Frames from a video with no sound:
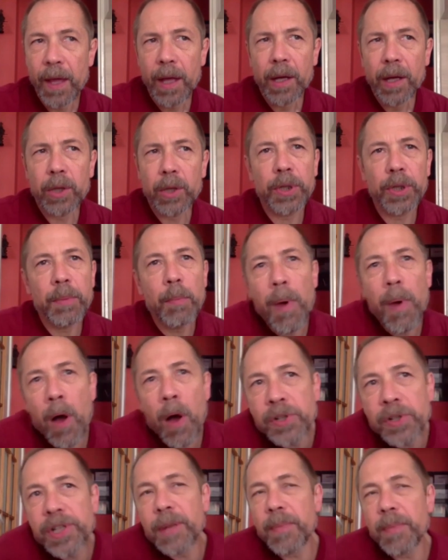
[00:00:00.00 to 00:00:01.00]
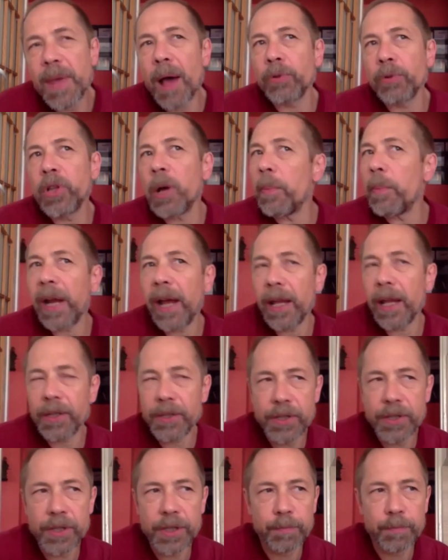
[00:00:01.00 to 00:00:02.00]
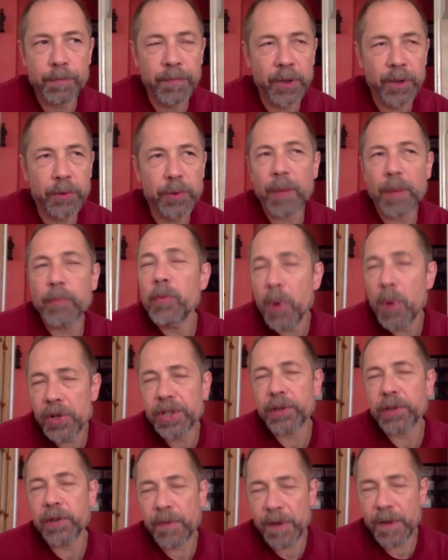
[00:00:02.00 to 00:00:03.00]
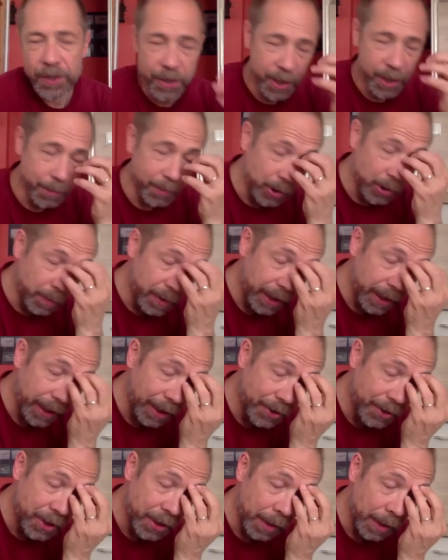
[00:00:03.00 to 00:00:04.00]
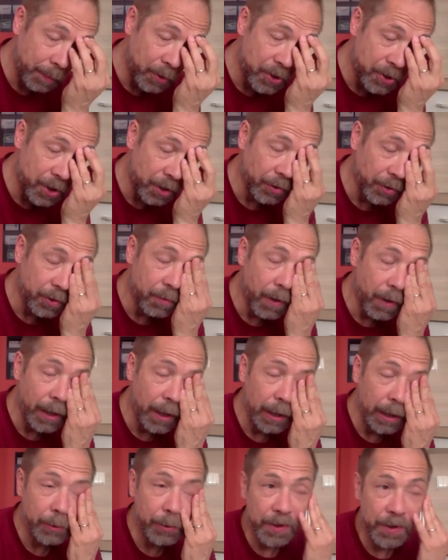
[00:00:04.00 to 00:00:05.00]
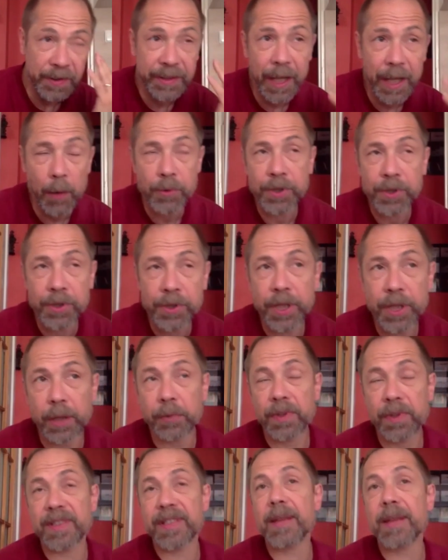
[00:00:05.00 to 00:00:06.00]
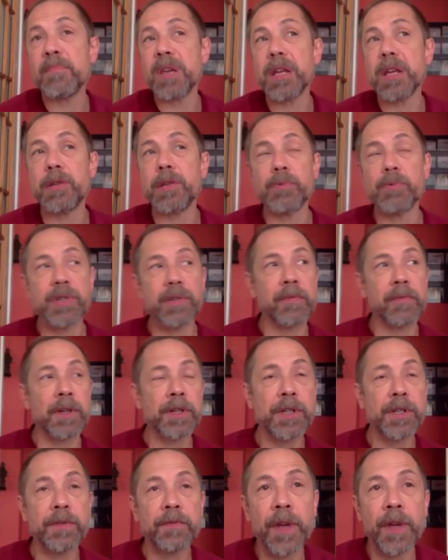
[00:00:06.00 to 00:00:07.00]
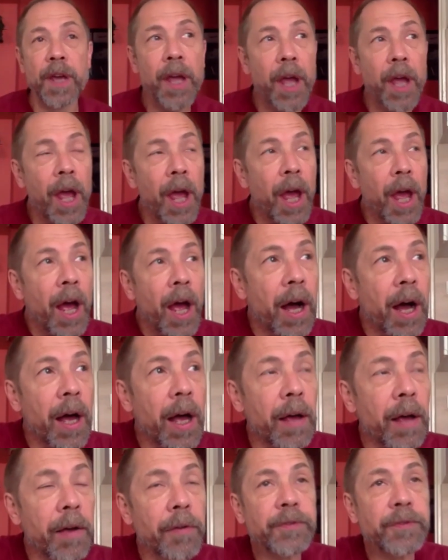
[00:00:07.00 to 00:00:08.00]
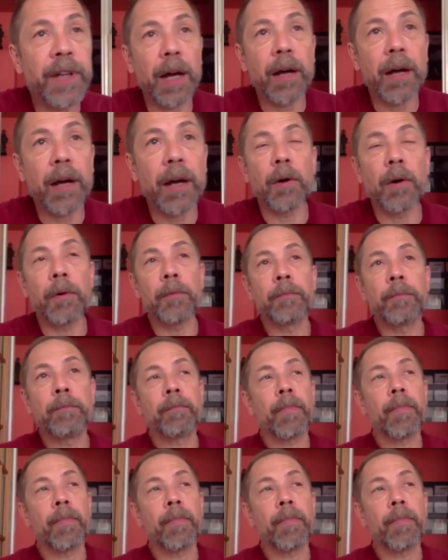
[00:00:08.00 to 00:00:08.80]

który może miał dobre chęci, któremu może towarzyszyły dobre chęci na początku, ale który stał się, zamienił się właściwie e, w taką